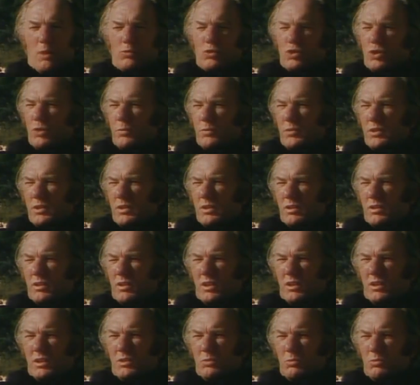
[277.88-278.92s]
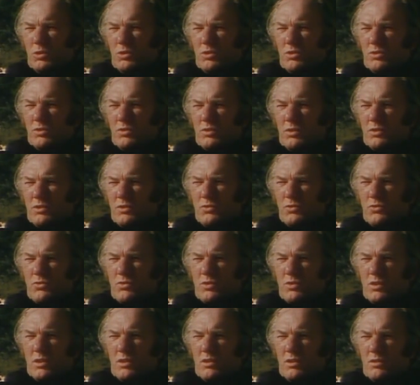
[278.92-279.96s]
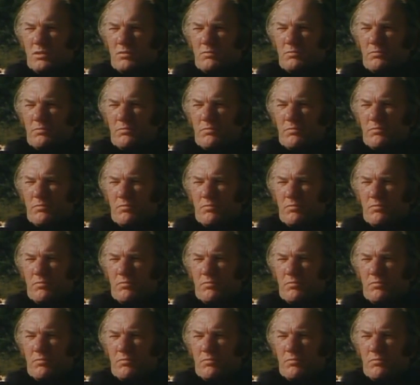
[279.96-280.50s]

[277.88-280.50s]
Aber es gibt sicher Leute, die wollen das halt so sehen.